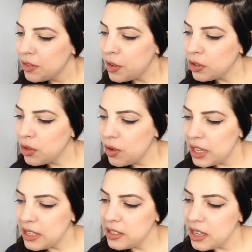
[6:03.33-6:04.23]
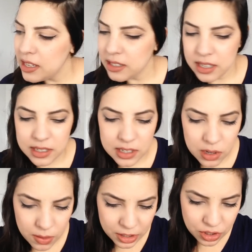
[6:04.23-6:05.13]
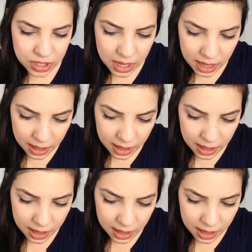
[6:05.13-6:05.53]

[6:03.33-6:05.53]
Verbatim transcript: E faltou esse. Esse daqui eu acho que